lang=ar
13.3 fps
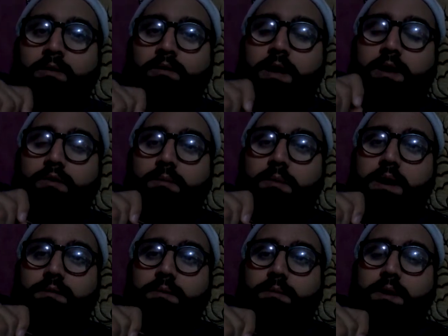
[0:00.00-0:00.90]
انتم
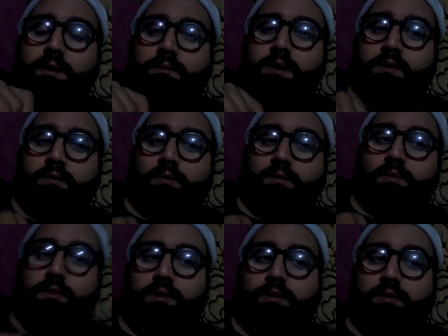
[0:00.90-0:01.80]
عارفين مع رمضان
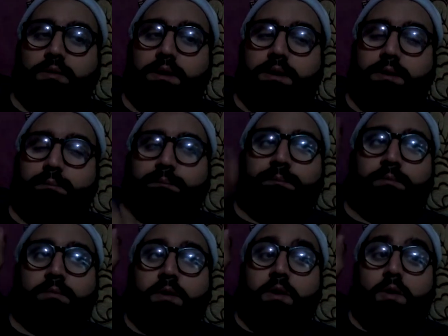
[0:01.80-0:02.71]
وزيدوا زيت
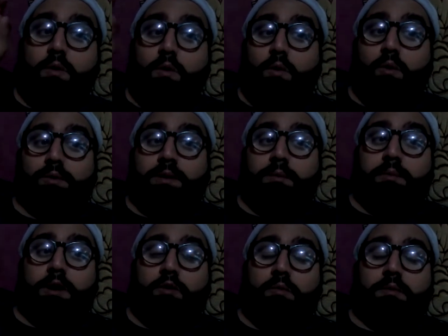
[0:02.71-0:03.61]

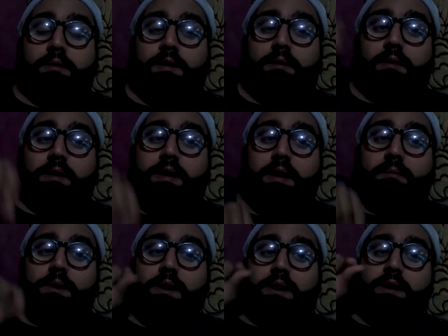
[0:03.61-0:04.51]
وتنبغيكم
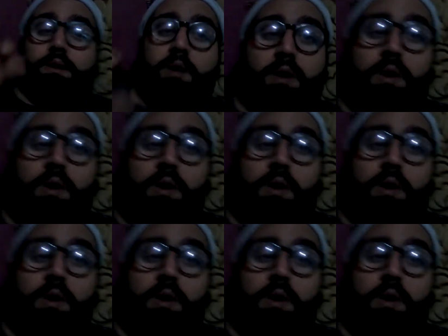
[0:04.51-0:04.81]
كاملين